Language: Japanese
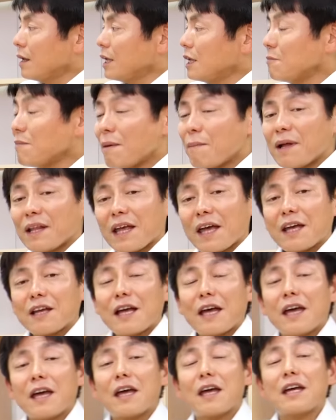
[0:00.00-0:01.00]
今ま
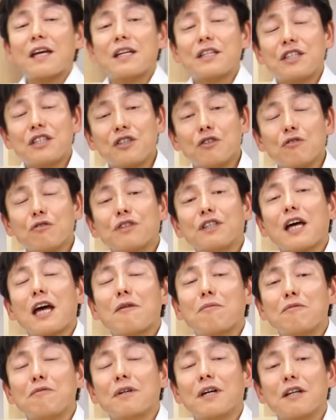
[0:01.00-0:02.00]
で、えー、市場
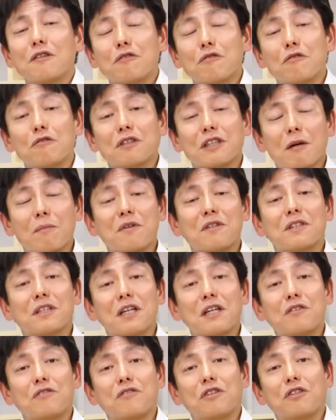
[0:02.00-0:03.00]
細分化と差別
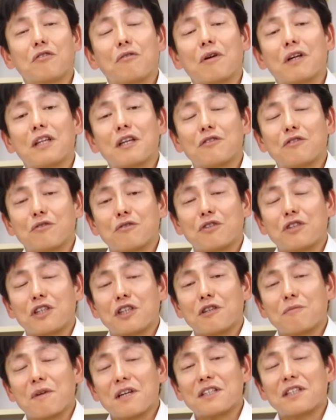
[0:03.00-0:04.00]
化についてお話をし
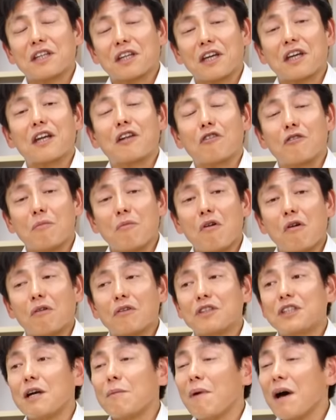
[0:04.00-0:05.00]
てきましたけれど
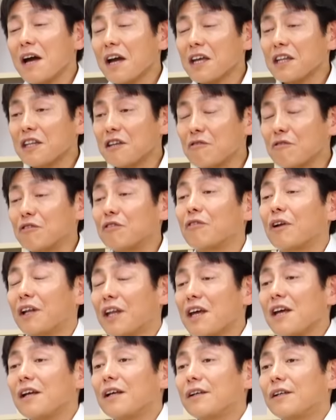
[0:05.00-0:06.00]
も、じゃあマーケティングっていうのは
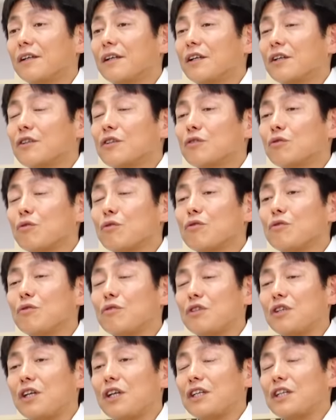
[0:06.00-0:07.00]
ね、そういうふ
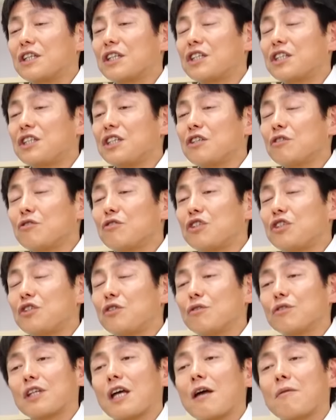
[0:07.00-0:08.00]
うにきちんと市
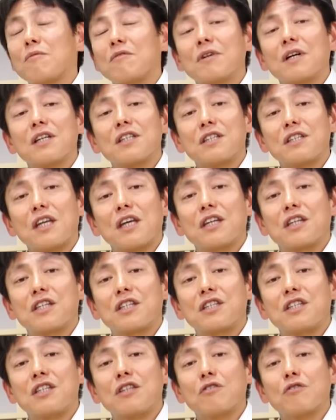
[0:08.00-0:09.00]
場細分化して
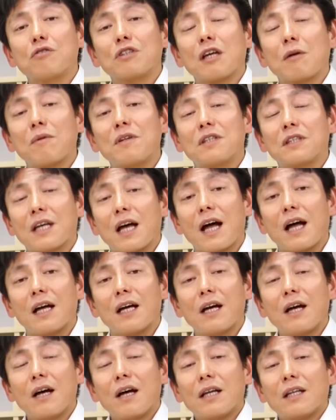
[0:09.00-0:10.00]
きちんと差別
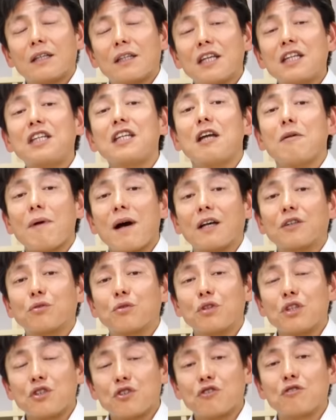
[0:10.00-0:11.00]
化できれば
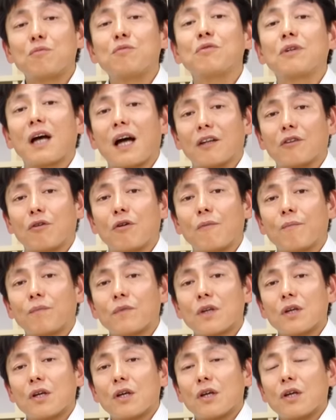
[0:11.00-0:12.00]
それで十分かと、
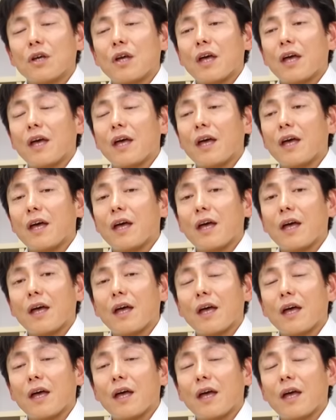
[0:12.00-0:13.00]

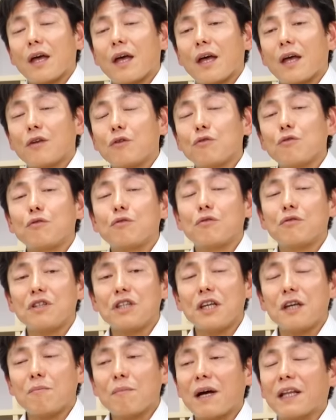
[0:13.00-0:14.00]
えー、いうふう
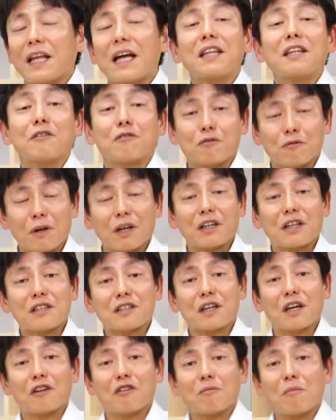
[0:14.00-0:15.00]
に、まあ、なってくるわけで
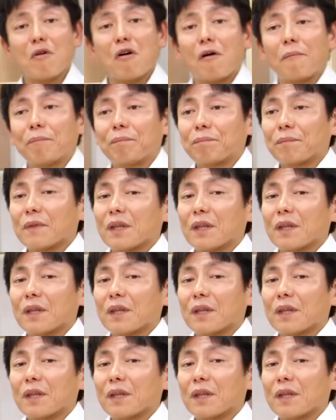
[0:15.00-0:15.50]
すけれども、